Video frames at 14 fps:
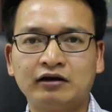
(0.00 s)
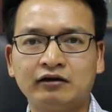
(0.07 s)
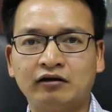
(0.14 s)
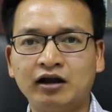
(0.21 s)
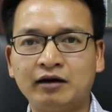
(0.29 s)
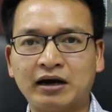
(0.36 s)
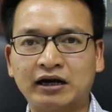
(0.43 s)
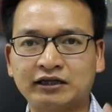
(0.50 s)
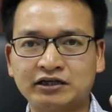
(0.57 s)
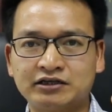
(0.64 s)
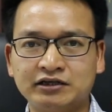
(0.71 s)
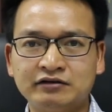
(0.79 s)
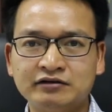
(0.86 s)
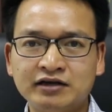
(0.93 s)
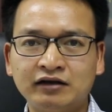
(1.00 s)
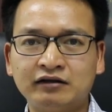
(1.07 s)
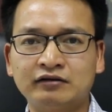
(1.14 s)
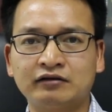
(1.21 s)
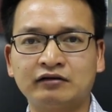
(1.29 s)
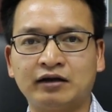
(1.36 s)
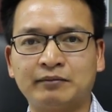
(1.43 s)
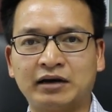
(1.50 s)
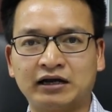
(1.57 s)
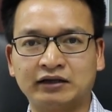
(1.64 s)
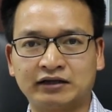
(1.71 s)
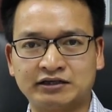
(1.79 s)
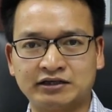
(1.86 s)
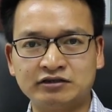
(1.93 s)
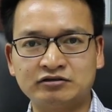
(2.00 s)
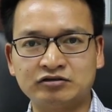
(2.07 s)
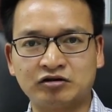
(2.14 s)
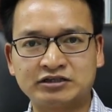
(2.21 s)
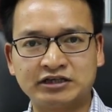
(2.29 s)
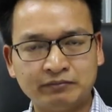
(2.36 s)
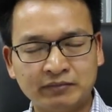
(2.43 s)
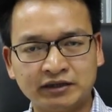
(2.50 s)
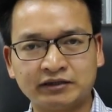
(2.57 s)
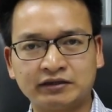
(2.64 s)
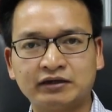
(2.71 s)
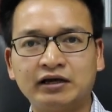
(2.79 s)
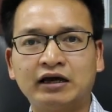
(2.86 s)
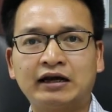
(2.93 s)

đó là bản tài chính thứ nhất đó là bản tài chính cho chính mình